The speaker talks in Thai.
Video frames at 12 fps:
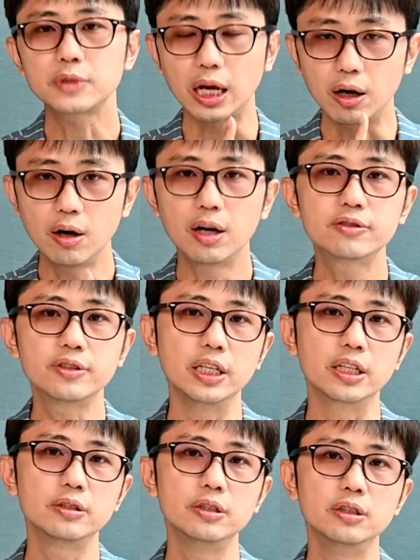แต่ข้อเสีย
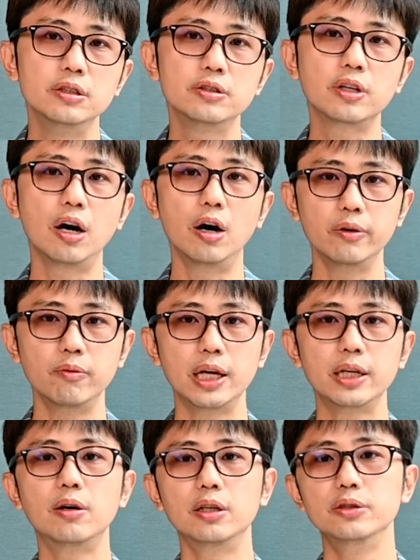คือจะอ่อนไหว
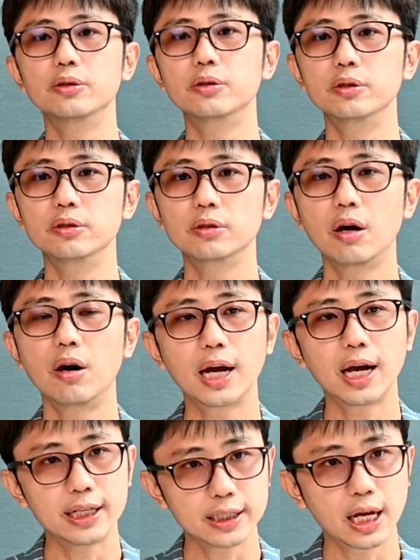อ่อนโยนร้อง
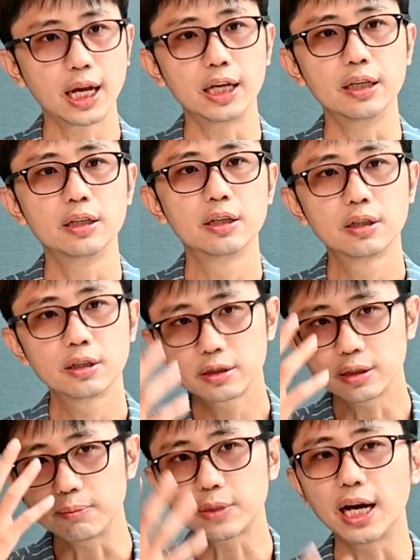ไห้ง่าย
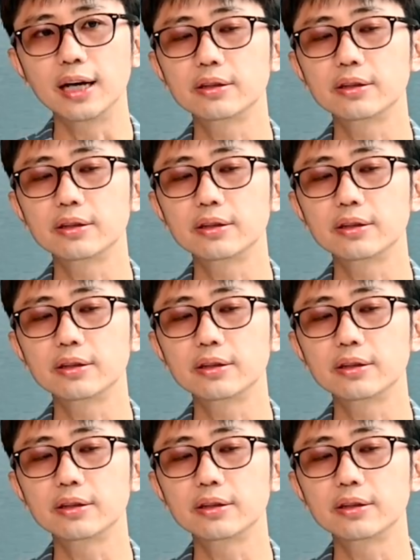น้ำตา